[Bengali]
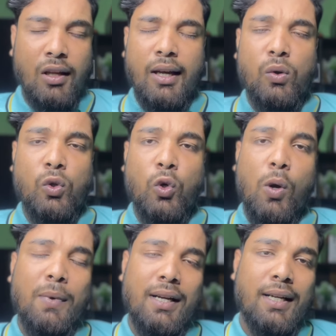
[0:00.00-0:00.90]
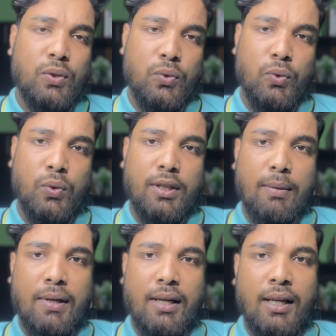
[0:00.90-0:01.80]
এখন কবে নাগাদ শুরু হইতে
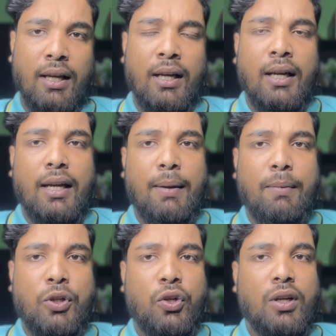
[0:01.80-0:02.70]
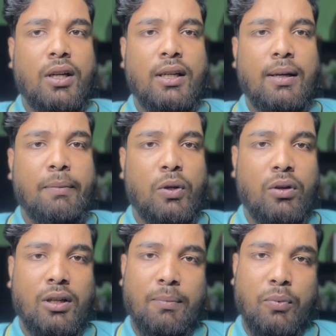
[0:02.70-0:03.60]
পারে এই বিষয়টা নিয়ে আপনারা
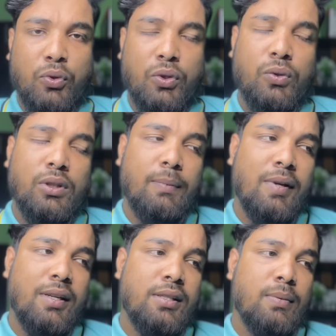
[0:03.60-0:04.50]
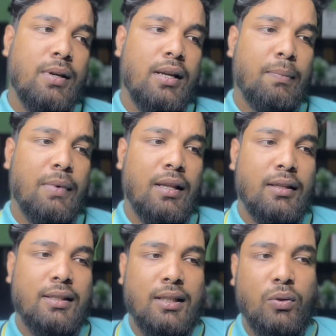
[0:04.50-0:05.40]
অনেকে প্রশ্ন করতে পারেন যে ভাই আপনি
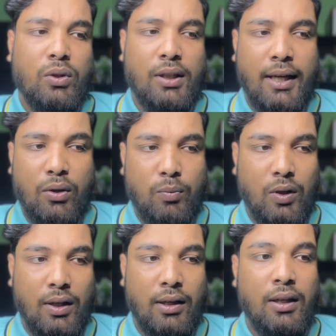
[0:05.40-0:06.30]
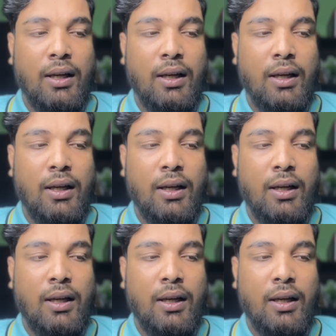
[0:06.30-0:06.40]
আন্দাজে একটা কথা কেন বললেন